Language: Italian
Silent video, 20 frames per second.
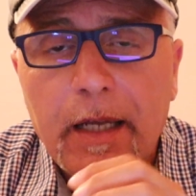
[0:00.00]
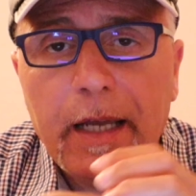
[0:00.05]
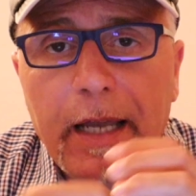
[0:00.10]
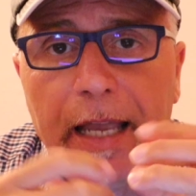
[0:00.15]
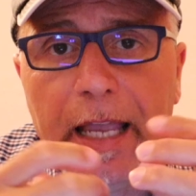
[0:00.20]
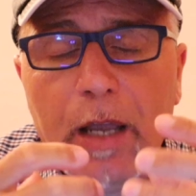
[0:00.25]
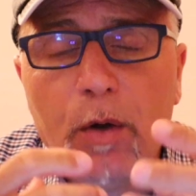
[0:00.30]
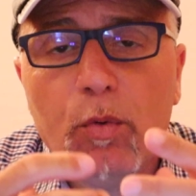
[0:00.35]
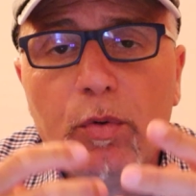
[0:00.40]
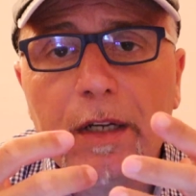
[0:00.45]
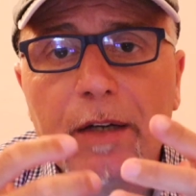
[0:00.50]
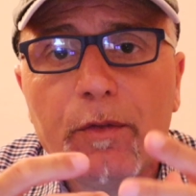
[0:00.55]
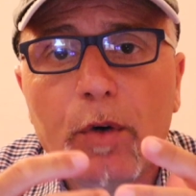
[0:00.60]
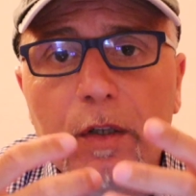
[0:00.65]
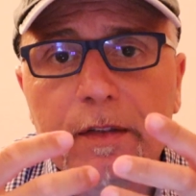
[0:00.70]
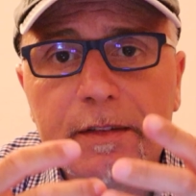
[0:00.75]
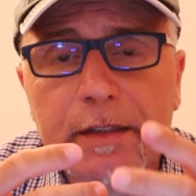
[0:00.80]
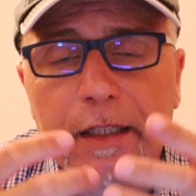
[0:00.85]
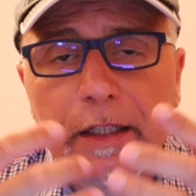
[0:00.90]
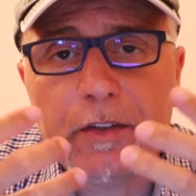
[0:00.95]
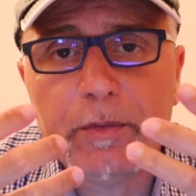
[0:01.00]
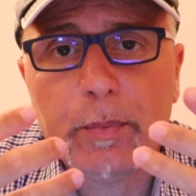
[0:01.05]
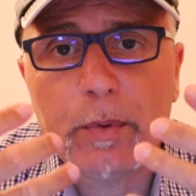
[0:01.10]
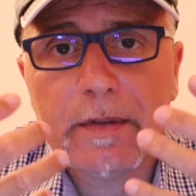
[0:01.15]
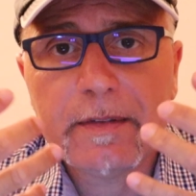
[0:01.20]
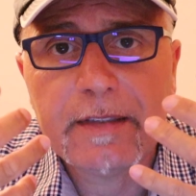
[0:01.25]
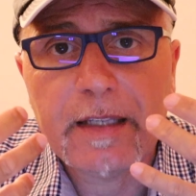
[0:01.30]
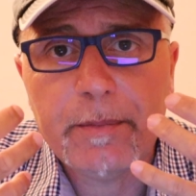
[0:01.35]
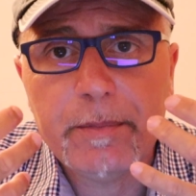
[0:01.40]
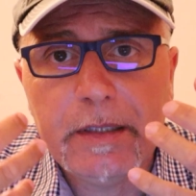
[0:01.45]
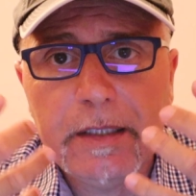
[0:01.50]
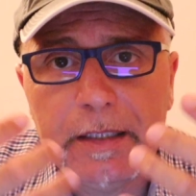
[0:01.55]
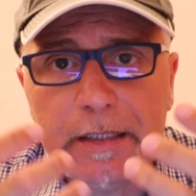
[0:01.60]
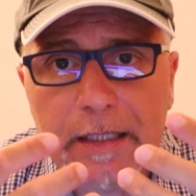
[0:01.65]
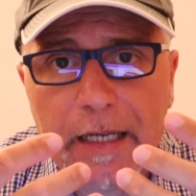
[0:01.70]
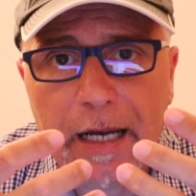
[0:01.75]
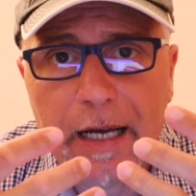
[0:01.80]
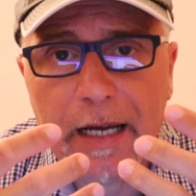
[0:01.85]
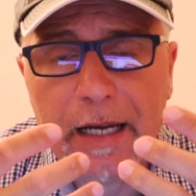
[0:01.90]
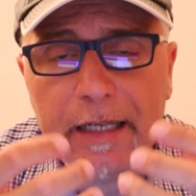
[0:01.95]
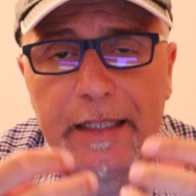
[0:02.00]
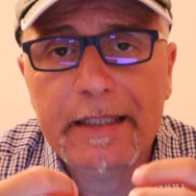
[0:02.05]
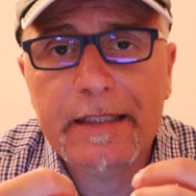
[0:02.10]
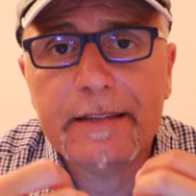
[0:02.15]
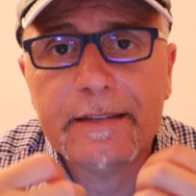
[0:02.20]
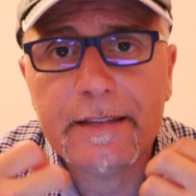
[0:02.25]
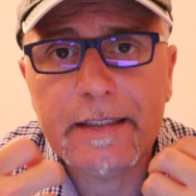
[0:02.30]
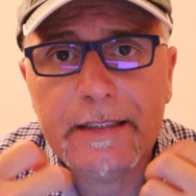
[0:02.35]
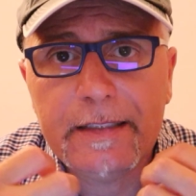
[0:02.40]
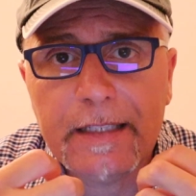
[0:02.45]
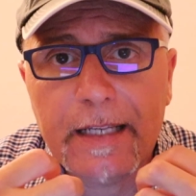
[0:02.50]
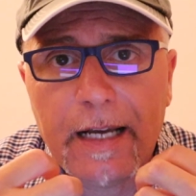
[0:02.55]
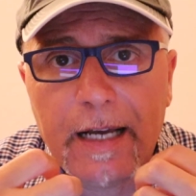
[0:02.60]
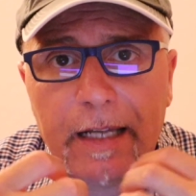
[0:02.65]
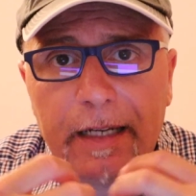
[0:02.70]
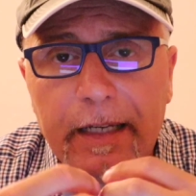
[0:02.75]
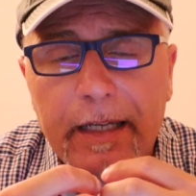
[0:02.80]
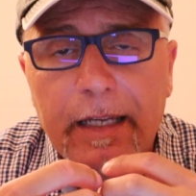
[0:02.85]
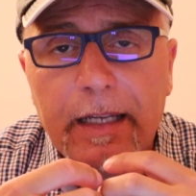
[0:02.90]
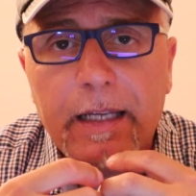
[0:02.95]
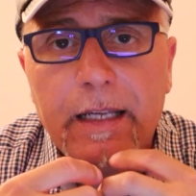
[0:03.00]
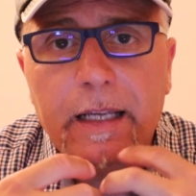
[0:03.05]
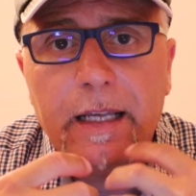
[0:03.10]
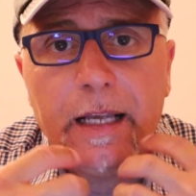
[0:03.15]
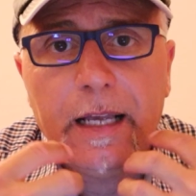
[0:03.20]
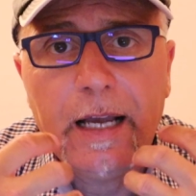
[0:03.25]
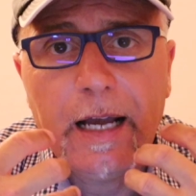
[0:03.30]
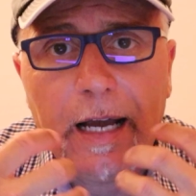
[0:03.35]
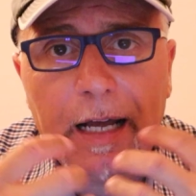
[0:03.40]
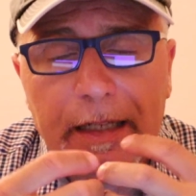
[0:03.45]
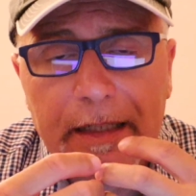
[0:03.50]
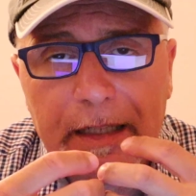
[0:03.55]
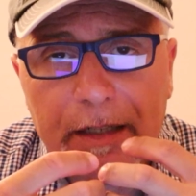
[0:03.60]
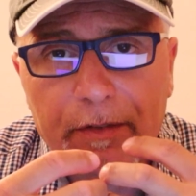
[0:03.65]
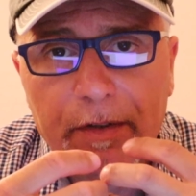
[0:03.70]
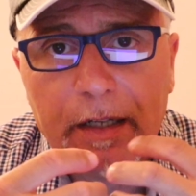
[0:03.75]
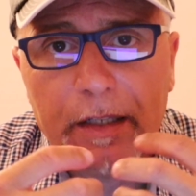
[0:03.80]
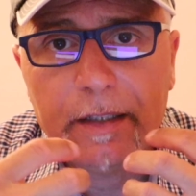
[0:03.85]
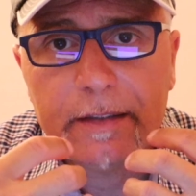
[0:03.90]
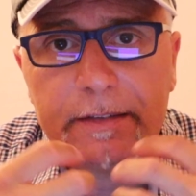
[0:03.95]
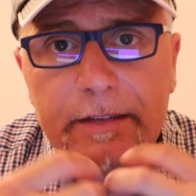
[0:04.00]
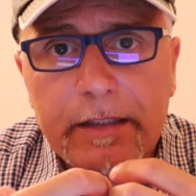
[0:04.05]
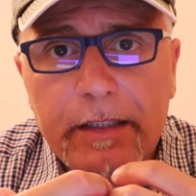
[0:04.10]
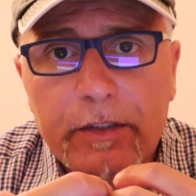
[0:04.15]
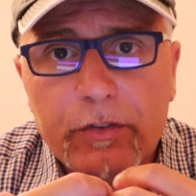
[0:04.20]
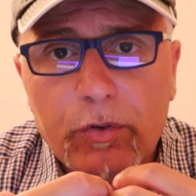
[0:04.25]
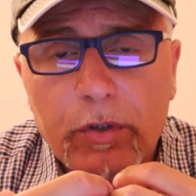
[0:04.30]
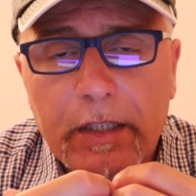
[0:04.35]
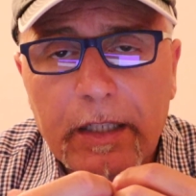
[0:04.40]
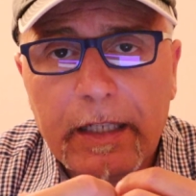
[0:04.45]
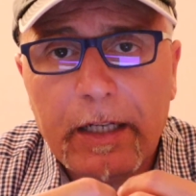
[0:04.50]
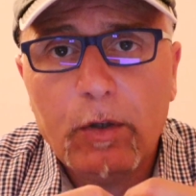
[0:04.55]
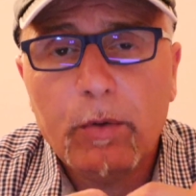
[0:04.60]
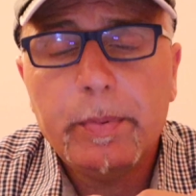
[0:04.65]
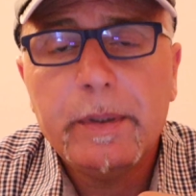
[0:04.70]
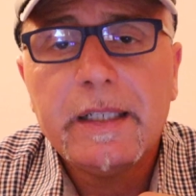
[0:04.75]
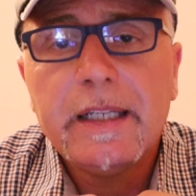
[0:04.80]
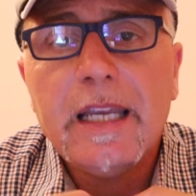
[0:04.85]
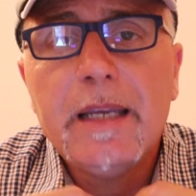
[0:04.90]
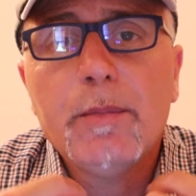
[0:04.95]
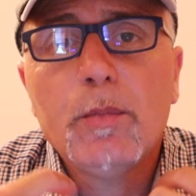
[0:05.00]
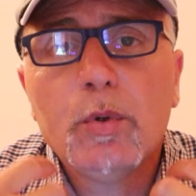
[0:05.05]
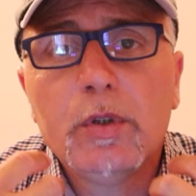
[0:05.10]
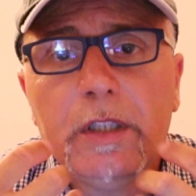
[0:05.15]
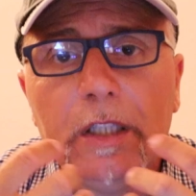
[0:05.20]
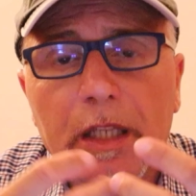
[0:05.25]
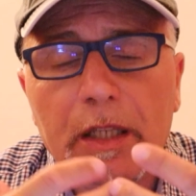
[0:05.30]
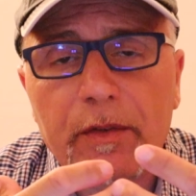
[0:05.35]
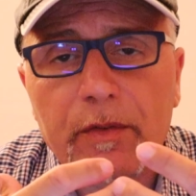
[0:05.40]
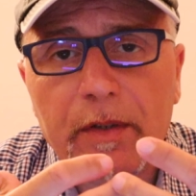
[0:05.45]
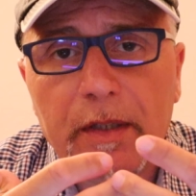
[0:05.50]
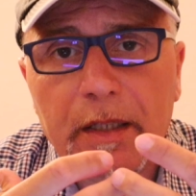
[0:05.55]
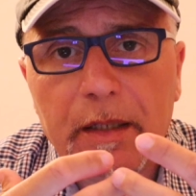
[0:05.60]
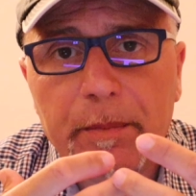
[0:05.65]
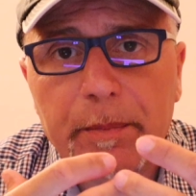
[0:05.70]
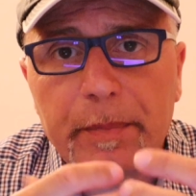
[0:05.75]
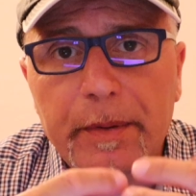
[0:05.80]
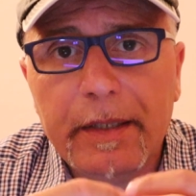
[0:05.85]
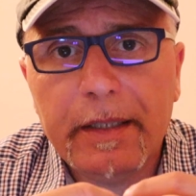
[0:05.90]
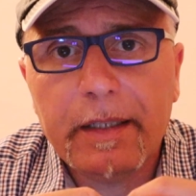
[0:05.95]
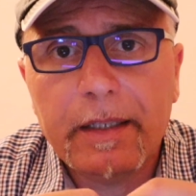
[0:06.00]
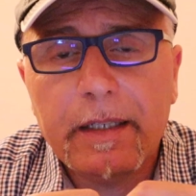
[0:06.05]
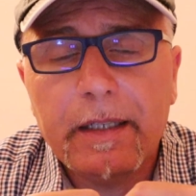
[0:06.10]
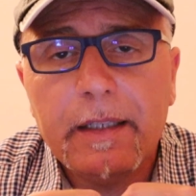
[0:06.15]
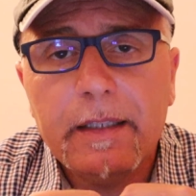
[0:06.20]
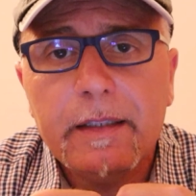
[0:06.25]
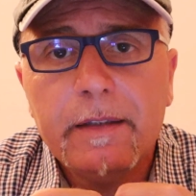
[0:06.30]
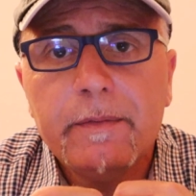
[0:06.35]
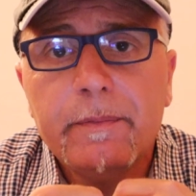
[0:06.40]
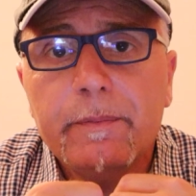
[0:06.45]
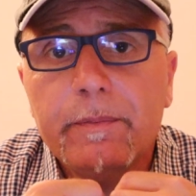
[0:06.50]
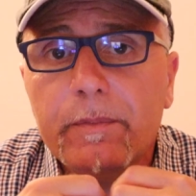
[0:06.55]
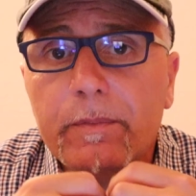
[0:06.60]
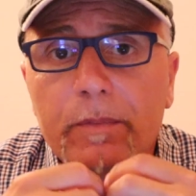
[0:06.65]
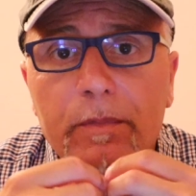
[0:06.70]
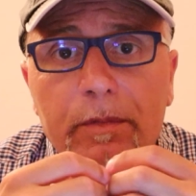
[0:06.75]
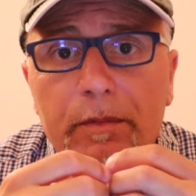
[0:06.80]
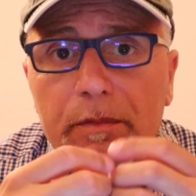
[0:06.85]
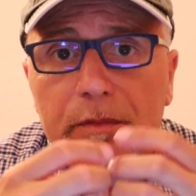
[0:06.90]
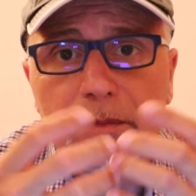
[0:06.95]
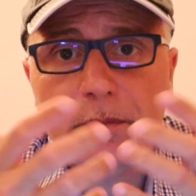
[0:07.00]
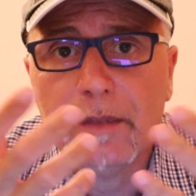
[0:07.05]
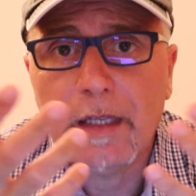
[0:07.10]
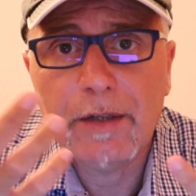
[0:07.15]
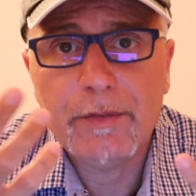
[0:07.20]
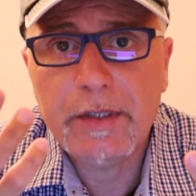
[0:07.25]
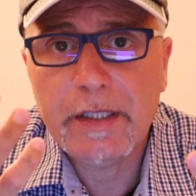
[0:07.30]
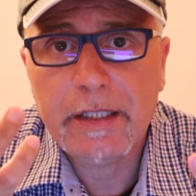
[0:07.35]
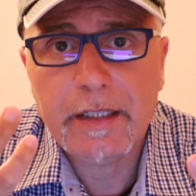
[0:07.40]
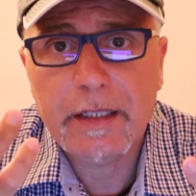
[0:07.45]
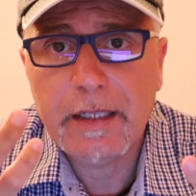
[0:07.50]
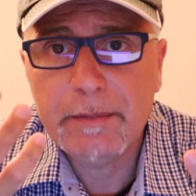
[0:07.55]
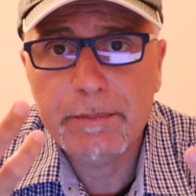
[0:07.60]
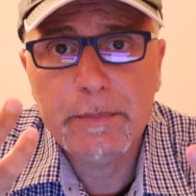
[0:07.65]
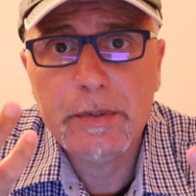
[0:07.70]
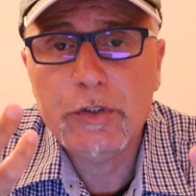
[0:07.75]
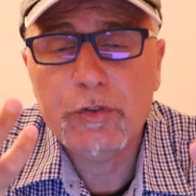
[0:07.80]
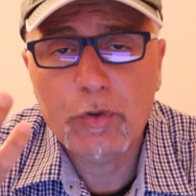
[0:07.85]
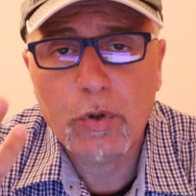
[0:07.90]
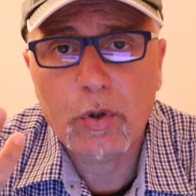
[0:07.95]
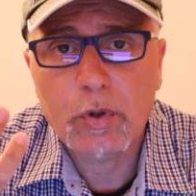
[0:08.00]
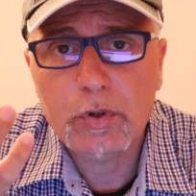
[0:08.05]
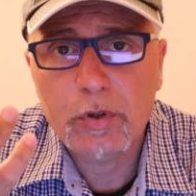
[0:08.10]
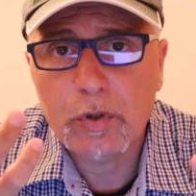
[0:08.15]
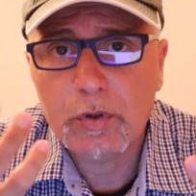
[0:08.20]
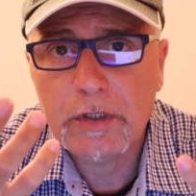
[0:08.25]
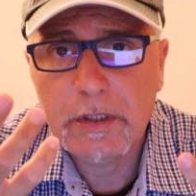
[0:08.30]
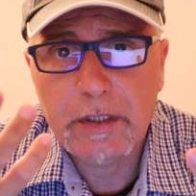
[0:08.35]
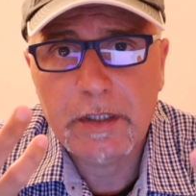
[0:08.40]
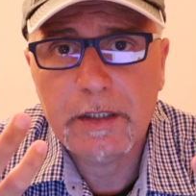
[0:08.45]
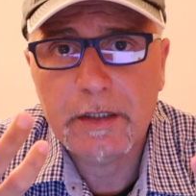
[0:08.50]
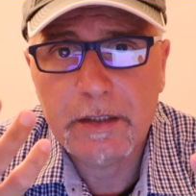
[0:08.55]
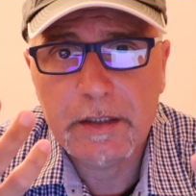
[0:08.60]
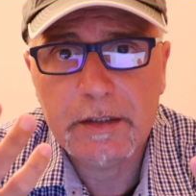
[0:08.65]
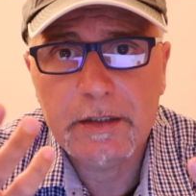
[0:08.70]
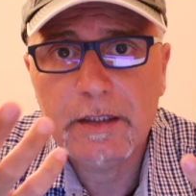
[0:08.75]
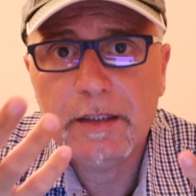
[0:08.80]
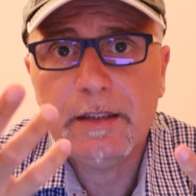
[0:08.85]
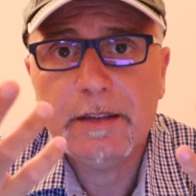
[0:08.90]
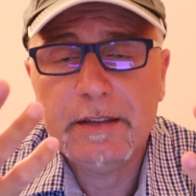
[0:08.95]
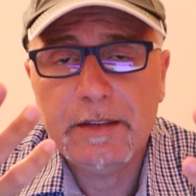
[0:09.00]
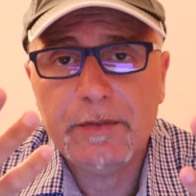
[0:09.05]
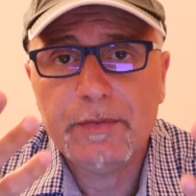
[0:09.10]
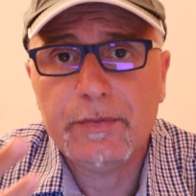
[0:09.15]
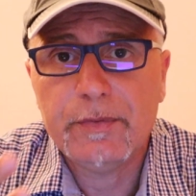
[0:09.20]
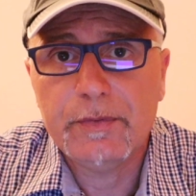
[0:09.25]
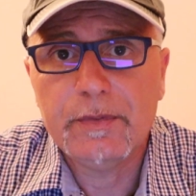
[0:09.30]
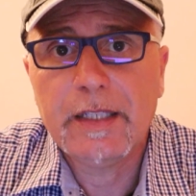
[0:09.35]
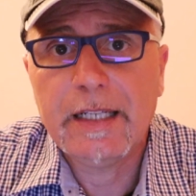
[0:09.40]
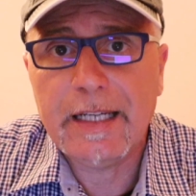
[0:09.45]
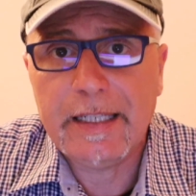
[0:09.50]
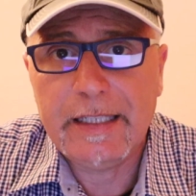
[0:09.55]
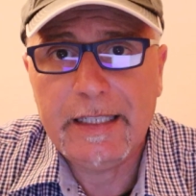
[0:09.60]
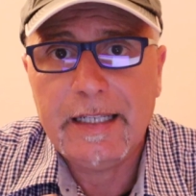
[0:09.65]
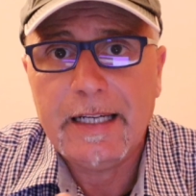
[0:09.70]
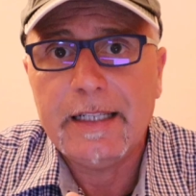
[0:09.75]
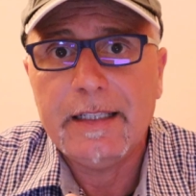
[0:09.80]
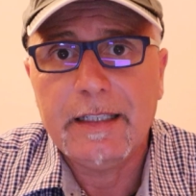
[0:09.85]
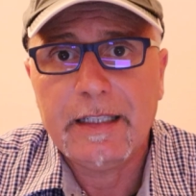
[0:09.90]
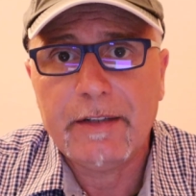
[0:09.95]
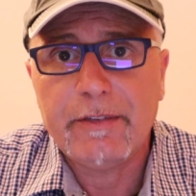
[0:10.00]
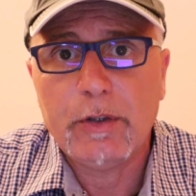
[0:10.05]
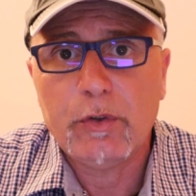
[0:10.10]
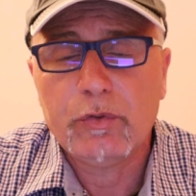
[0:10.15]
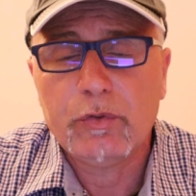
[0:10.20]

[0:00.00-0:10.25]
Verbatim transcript: È una vostra responsabilità insegnare al cavallo a salire sul carrello perché i motivi per mm, avere bisogno di, di, di caricare il cavallo